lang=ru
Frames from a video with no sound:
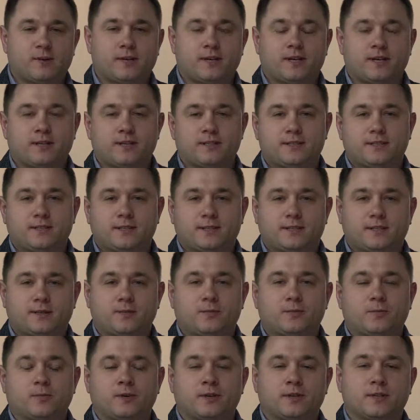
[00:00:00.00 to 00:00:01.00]
проекте
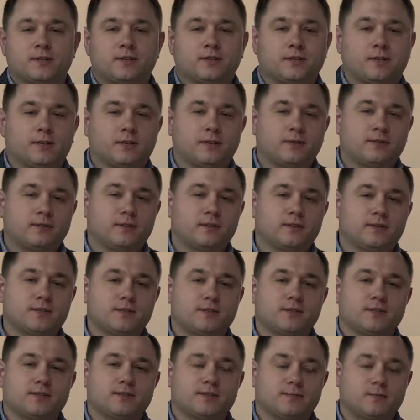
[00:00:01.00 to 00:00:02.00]
мы сталкивались
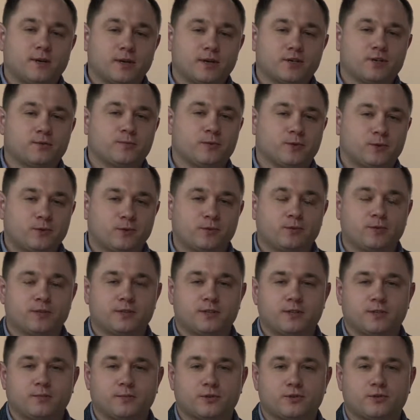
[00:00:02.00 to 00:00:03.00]
с большими
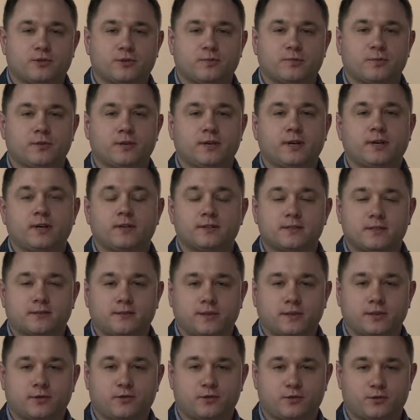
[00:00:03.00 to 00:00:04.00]
трудностями, чтобы
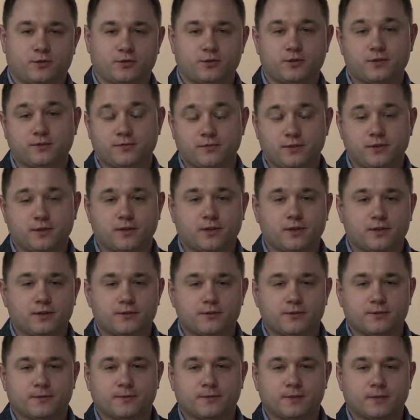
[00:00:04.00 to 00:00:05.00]
реализовать то, что сегодня
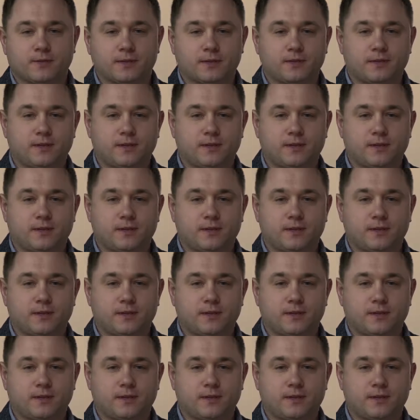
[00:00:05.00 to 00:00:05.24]
реализовано.